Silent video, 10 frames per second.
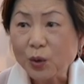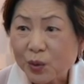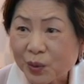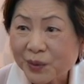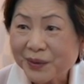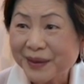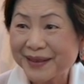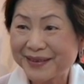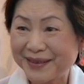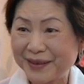とんど
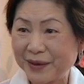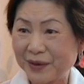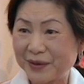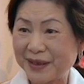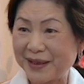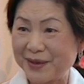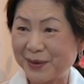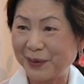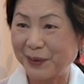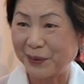ですよ社
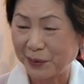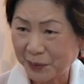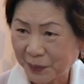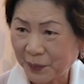長女性